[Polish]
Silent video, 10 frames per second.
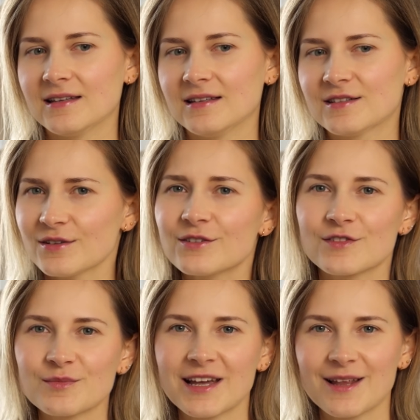i są to w
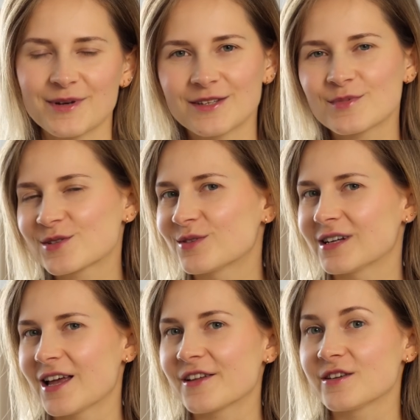sumie elementy, bez
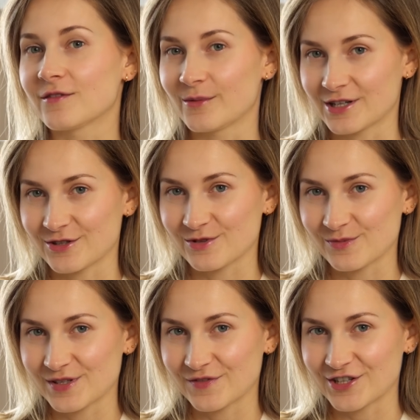których ja nie wyobrażam
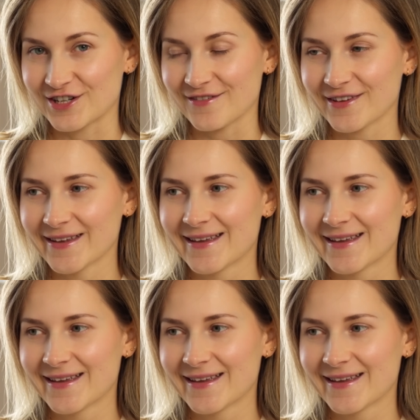sobie swojej szafy.